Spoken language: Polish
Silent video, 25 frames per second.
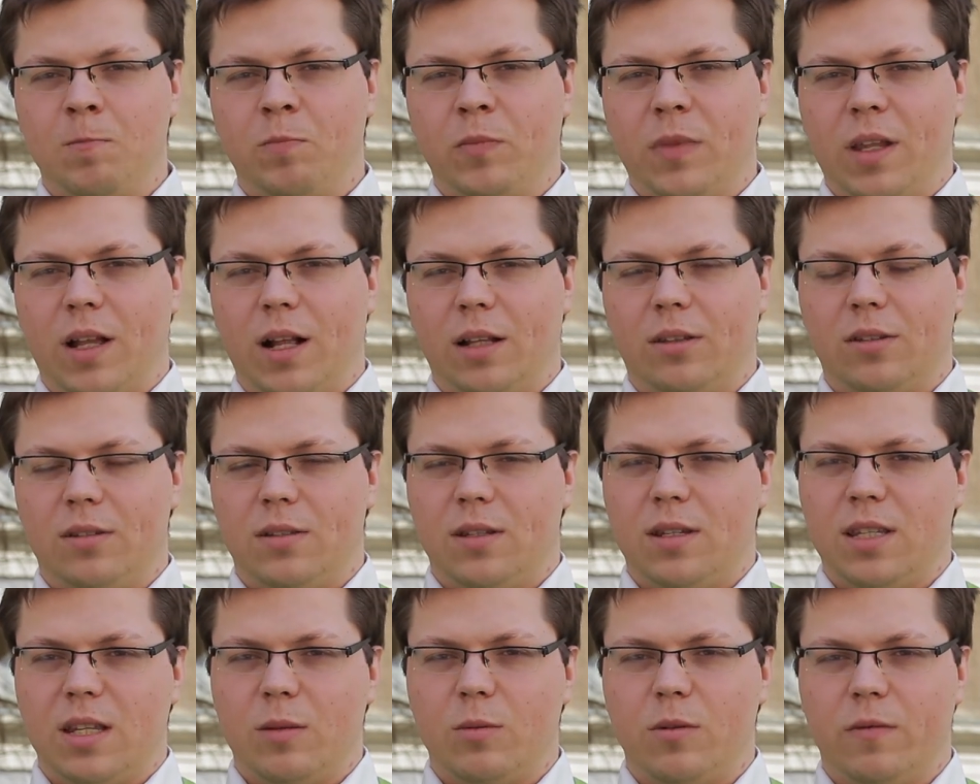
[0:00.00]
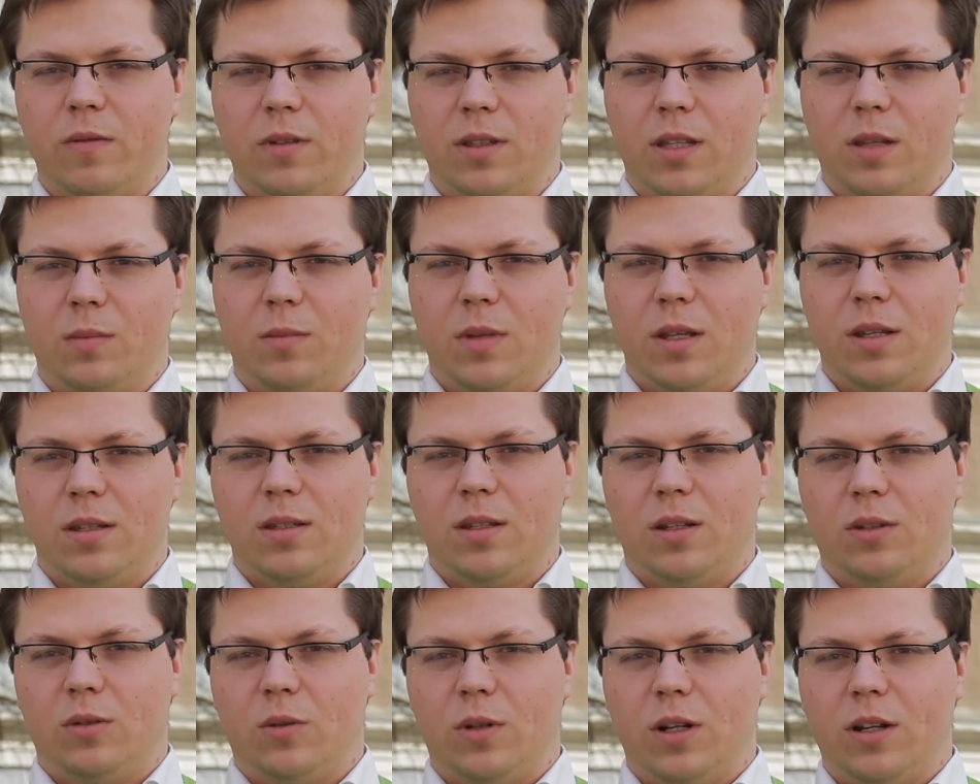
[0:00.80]
Ale to jest niesamowite miejsce,
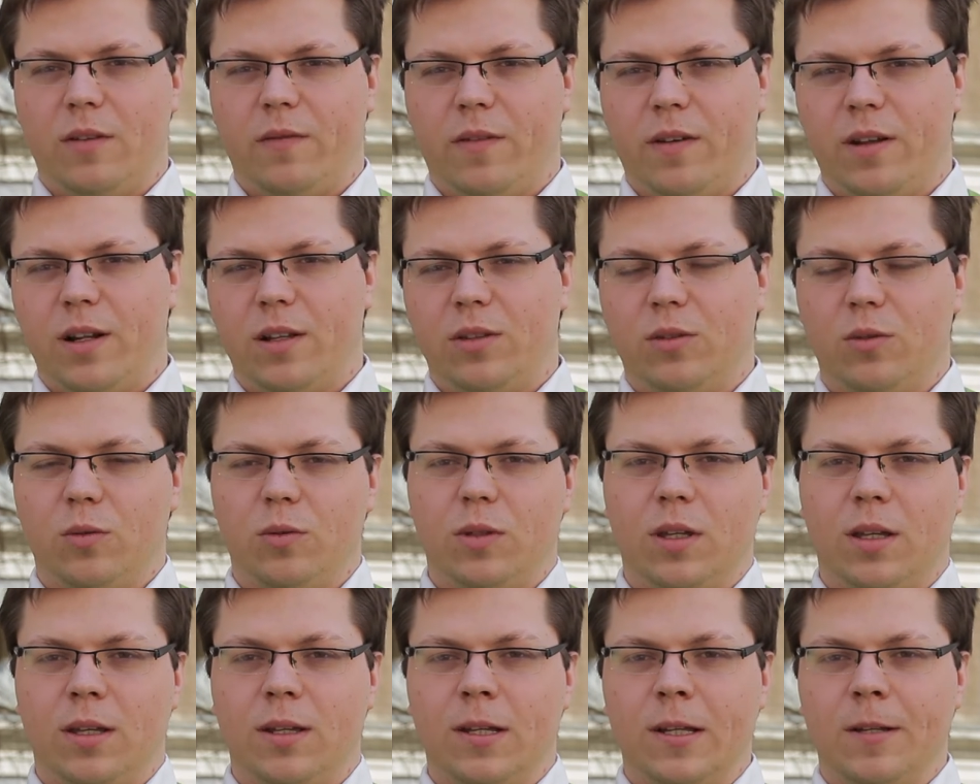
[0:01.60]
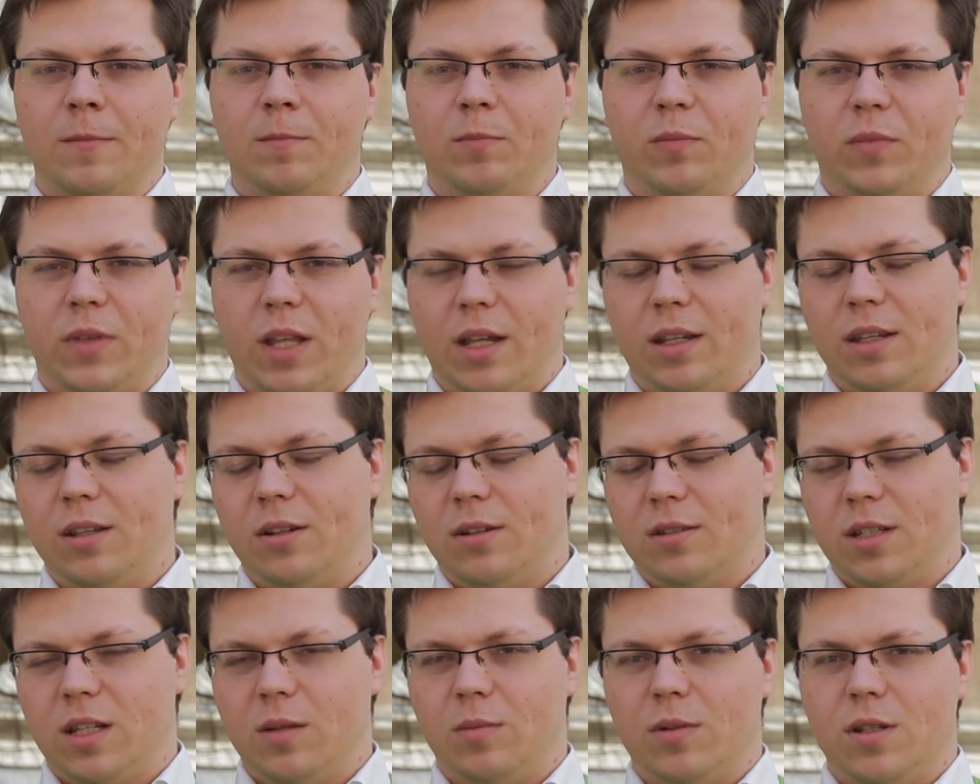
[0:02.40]
które gwarantuje taki
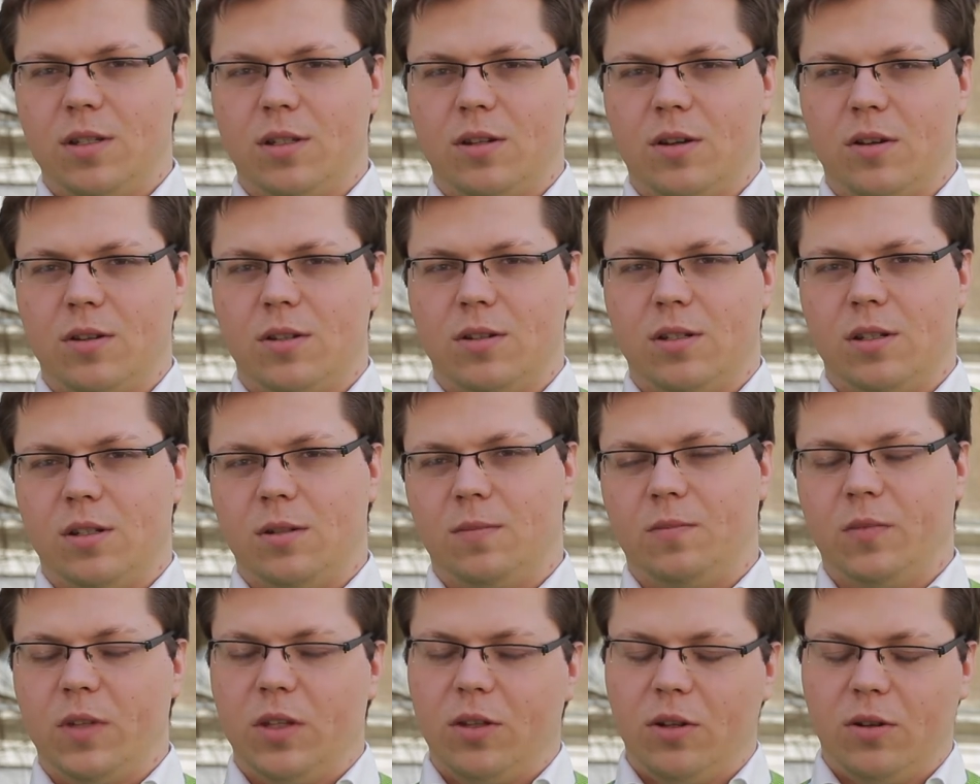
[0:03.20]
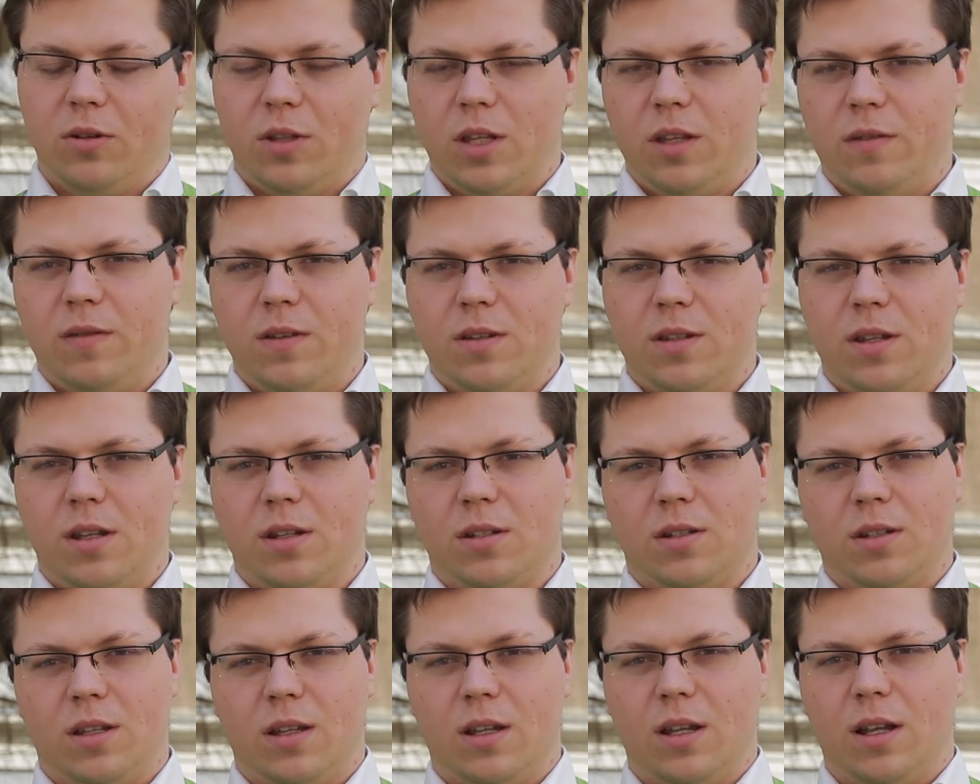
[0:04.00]
rodzaj bliskości, nie tylko tej
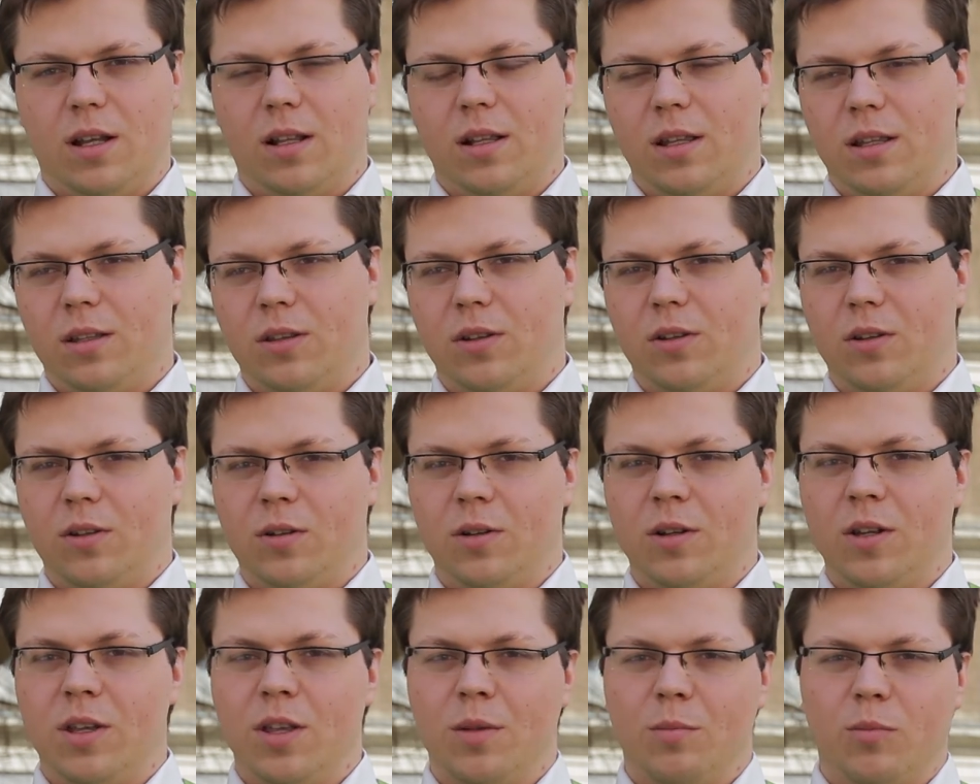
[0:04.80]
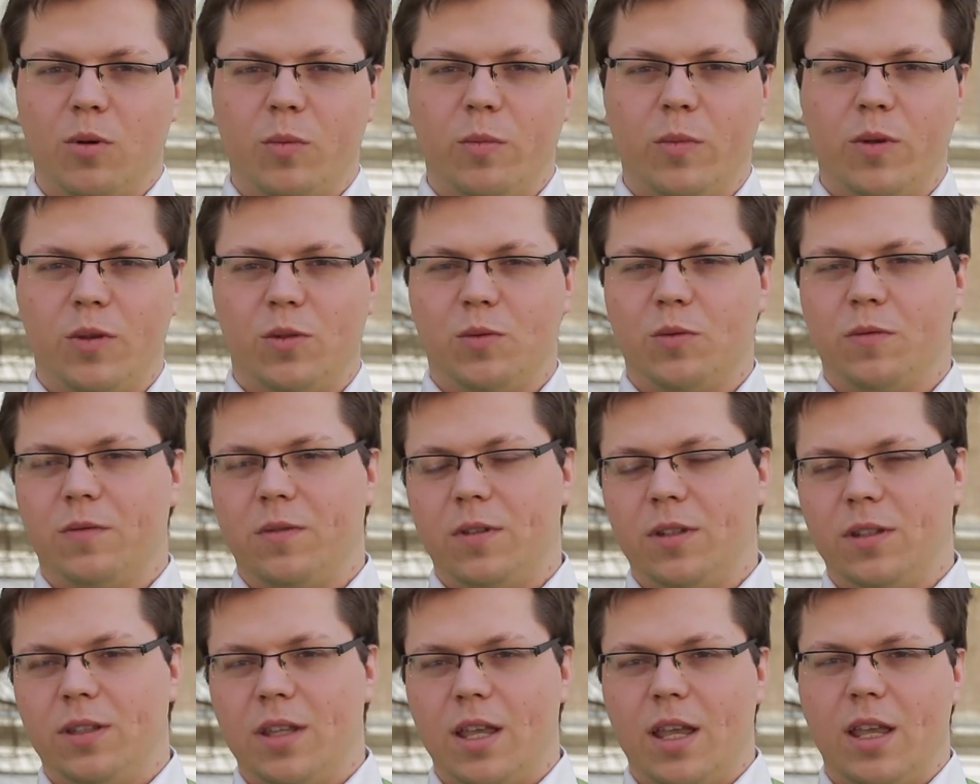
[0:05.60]
fizycznej, ale do pomysłów,
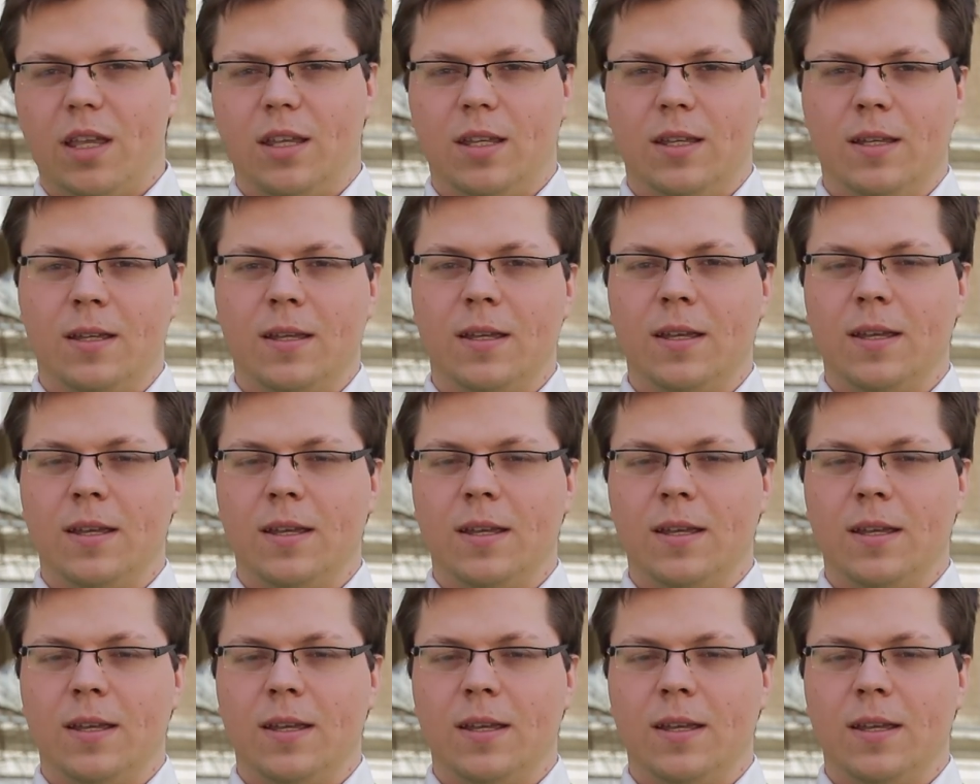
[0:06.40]
idei,